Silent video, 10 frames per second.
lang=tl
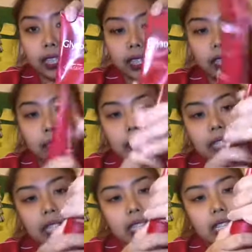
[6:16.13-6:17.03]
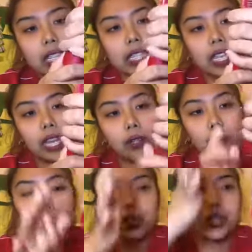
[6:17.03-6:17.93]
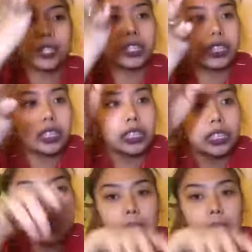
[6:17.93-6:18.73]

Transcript: This one is a lotion.